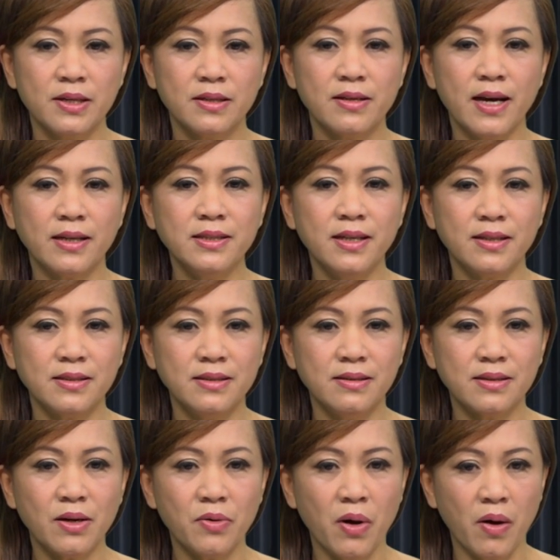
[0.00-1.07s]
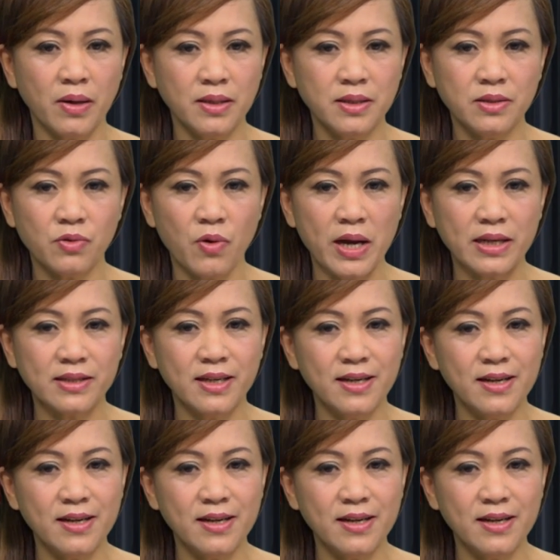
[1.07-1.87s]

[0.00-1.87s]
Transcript: đã nhận được câu hỏi liên quan đến